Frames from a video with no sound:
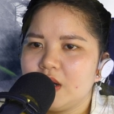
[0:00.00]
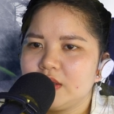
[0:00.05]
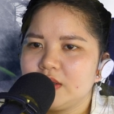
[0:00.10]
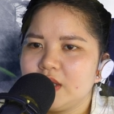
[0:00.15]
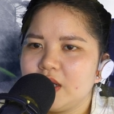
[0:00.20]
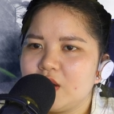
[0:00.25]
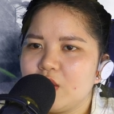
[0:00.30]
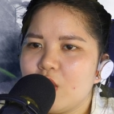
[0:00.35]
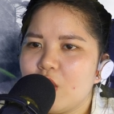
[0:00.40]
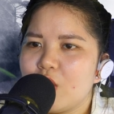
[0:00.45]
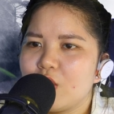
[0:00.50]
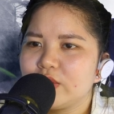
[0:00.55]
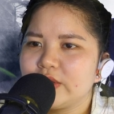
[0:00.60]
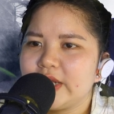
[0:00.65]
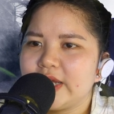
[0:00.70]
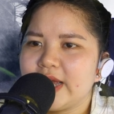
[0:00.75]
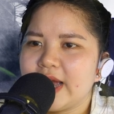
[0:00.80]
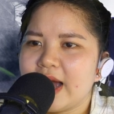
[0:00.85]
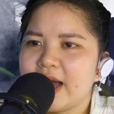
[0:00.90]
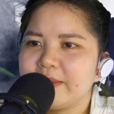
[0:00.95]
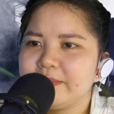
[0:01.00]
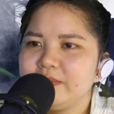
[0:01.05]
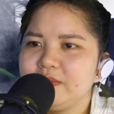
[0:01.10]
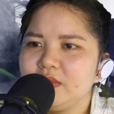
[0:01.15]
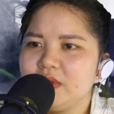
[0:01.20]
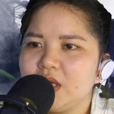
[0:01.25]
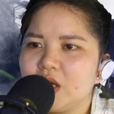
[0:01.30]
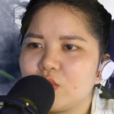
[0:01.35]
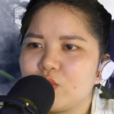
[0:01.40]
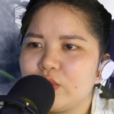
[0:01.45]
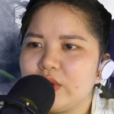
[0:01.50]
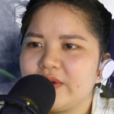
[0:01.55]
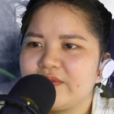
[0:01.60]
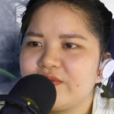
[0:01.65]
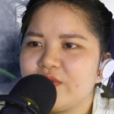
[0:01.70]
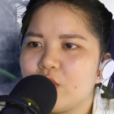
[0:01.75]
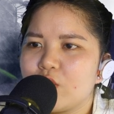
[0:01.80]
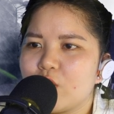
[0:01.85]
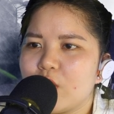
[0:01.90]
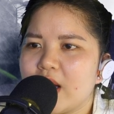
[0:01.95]
Thiên hồn địa ám, nhật quyệt
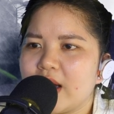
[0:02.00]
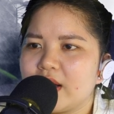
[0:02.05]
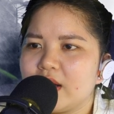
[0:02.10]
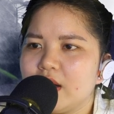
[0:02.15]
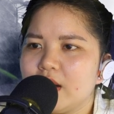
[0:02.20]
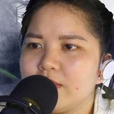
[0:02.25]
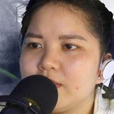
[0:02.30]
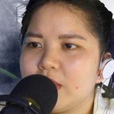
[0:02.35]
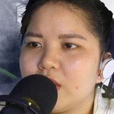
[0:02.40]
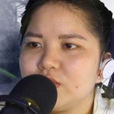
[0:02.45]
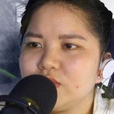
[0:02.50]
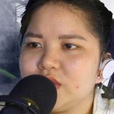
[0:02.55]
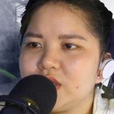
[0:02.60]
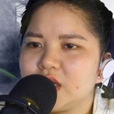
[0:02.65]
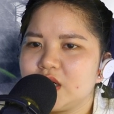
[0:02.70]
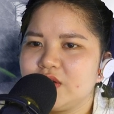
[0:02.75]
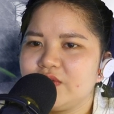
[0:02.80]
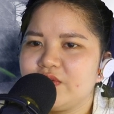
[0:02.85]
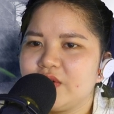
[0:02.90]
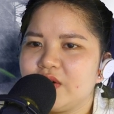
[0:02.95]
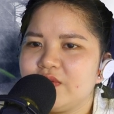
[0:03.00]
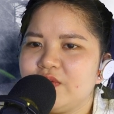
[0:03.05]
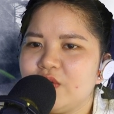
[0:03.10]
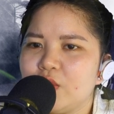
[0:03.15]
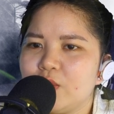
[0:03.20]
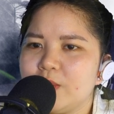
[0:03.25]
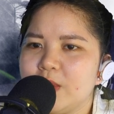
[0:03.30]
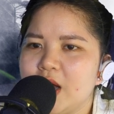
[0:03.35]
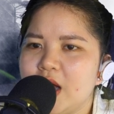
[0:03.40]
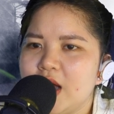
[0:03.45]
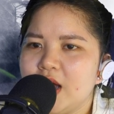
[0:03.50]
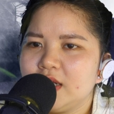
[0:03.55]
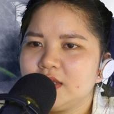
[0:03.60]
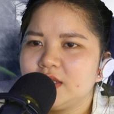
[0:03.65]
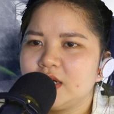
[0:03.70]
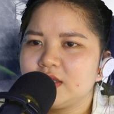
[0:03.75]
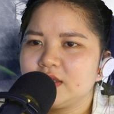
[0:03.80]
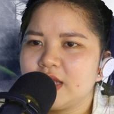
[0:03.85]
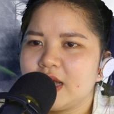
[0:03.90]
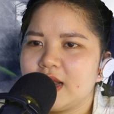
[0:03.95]
vô quang, bầu trời vỡ vụn,
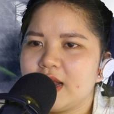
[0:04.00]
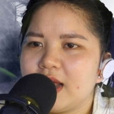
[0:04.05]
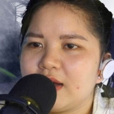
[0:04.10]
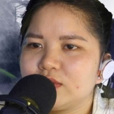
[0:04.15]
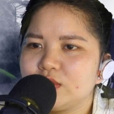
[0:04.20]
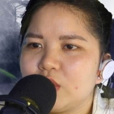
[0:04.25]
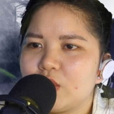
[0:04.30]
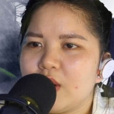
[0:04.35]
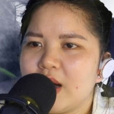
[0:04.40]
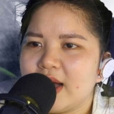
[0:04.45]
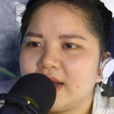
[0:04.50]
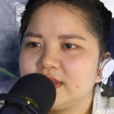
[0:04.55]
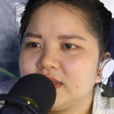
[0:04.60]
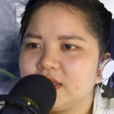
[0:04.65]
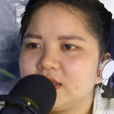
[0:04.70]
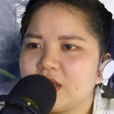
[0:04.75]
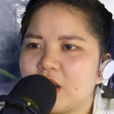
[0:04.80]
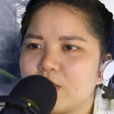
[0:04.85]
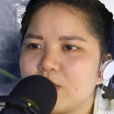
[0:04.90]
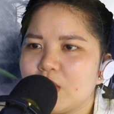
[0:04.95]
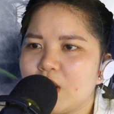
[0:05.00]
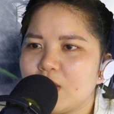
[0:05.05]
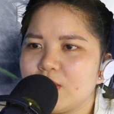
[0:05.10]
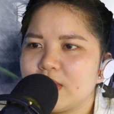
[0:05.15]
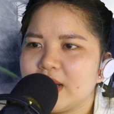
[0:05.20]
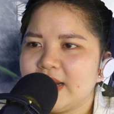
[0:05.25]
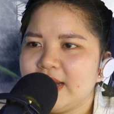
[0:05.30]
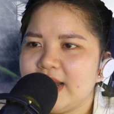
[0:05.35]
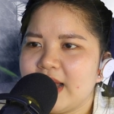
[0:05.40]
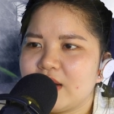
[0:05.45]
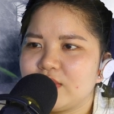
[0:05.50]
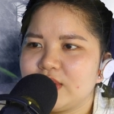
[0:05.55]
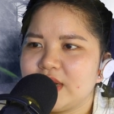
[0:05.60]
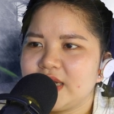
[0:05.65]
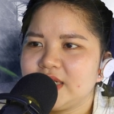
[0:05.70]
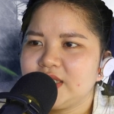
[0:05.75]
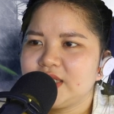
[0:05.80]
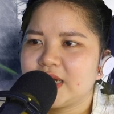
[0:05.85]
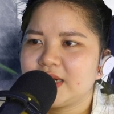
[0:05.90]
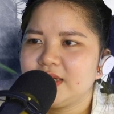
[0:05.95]
thân thể lão tổ hải tinh tộc không cách nào
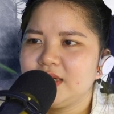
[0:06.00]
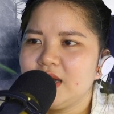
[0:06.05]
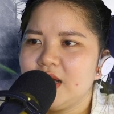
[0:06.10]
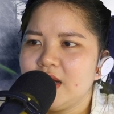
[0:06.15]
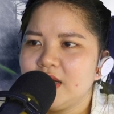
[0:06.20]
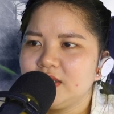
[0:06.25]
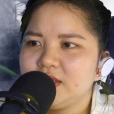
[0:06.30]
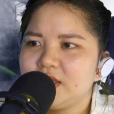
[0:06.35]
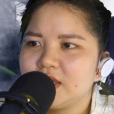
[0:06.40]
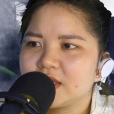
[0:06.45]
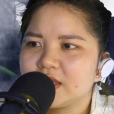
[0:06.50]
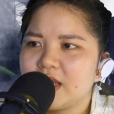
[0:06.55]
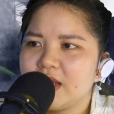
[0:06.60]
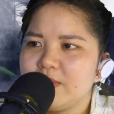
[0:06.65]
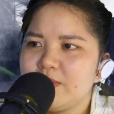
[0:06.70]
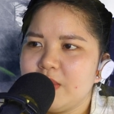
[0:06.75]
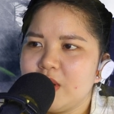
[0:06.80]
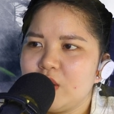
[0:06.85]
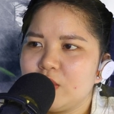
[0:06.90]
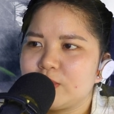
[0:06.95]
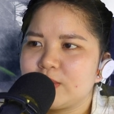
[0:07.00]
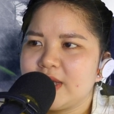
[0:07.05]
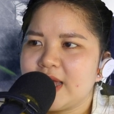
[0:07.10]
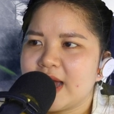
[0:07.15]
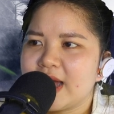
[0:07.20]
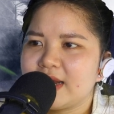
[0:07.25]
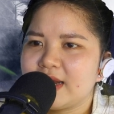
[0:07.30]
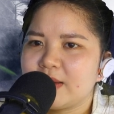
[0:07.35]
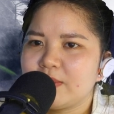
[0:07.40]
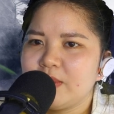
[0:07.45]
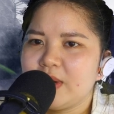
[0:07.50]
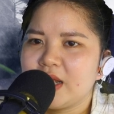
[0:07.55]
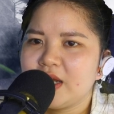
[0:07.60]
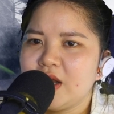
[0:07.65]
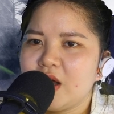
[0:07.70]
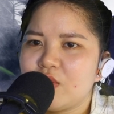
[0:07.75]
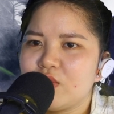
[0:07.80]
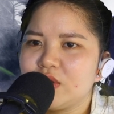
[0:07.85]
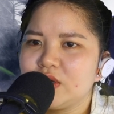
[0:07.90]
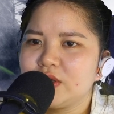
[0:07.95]
né tránh, trực tiếp bị Lục Gia nắm lấy
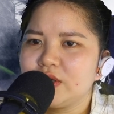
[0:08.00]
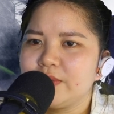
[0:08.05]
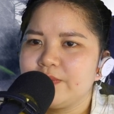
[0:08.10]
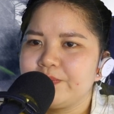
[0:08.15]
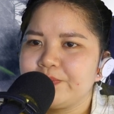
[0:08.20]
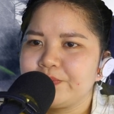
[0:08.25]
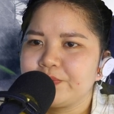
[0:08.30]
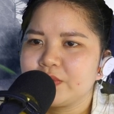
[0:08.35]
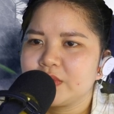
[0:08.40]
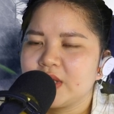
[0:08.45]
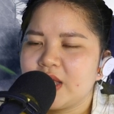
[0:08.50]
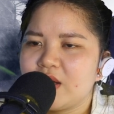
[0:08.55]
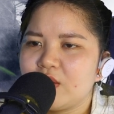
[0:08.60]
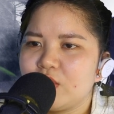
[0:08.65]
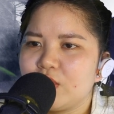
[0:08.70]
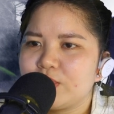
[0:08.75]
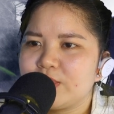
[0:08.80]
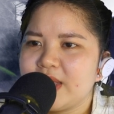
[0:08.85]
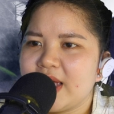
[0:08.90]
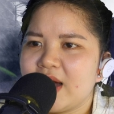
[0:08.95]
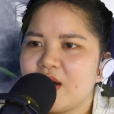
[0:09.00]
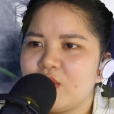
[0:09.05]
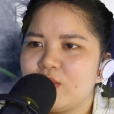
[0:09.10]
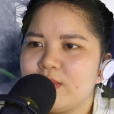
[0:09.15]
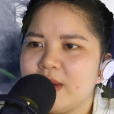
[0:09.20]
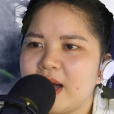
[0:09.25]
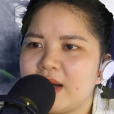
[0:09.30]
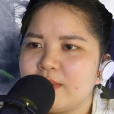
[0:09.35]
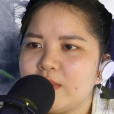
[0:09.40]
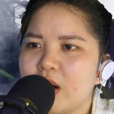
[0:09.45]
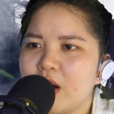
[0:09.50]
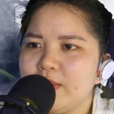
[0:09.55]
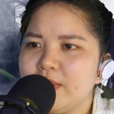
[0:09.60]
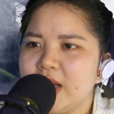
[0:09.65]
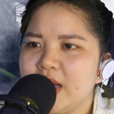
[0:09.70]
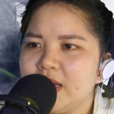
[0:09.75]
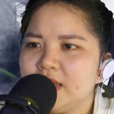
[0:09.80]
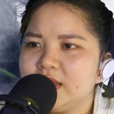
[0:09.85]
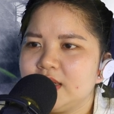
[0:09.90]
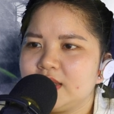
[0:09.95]
đầu người. Theo Lục Gia hung hăng bóp
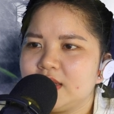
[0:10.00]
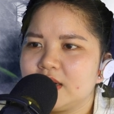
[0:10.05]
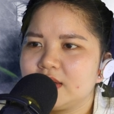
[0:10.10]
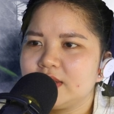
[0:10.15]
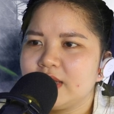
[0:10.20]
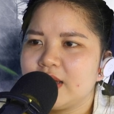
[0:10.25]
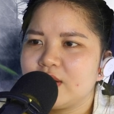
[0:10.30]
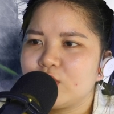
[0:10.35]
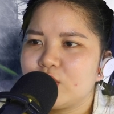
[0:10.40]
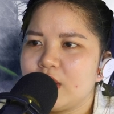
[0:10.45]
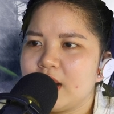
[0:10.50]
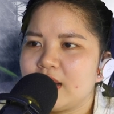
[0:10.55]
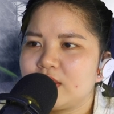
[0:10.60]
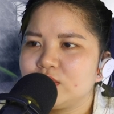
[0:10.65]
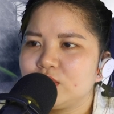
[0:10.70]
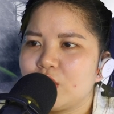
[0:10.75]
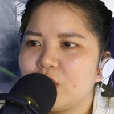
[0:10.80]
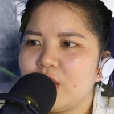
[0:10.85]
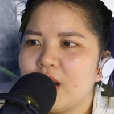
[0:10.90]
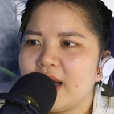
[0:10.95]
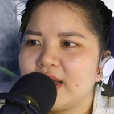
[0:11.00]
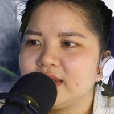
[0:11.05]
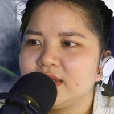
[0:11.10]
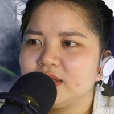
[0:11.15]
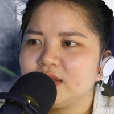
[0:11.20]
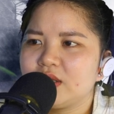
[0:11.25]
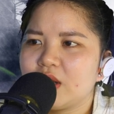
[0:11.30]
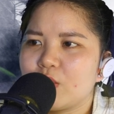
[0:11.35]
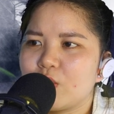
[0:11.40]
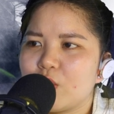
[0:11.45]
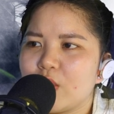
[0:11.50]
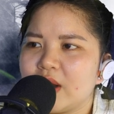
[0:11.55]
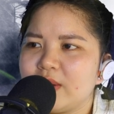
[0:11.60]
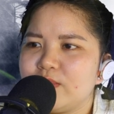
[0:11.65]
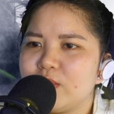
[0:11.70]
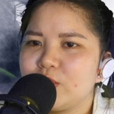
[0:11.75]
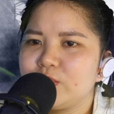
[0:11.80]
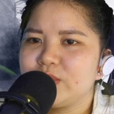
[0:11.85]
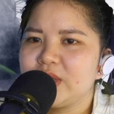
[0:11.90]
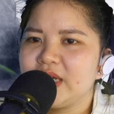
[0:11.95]
thì thân thể của lão tổ hải tinh tộc
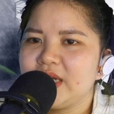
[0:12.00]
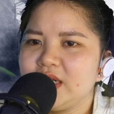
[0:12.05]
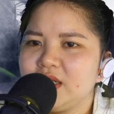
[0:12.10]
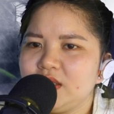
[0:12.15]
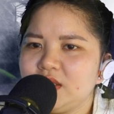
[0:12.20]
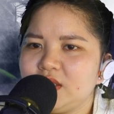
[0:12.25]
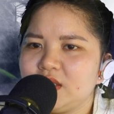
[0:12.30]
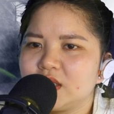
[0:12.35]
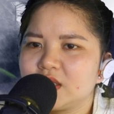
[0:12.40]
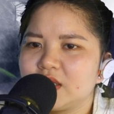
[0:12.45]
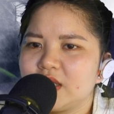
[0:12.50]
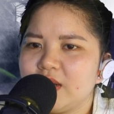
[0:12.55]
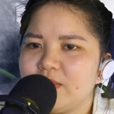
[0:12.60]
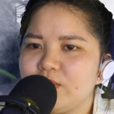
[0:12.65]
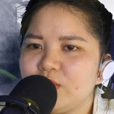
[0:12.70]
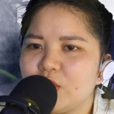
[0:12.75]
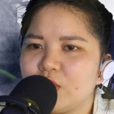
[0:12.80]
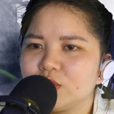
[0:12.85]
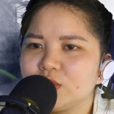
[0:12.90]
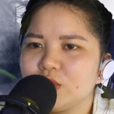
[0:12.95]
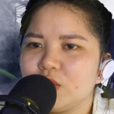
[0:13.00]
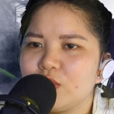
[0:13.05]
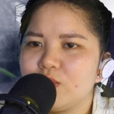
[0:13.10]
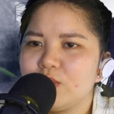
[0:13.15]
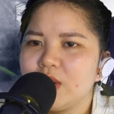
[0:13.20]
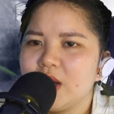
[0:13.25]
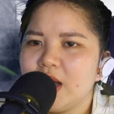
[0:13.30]
oanh một tiếng trực tiếp nổ tung.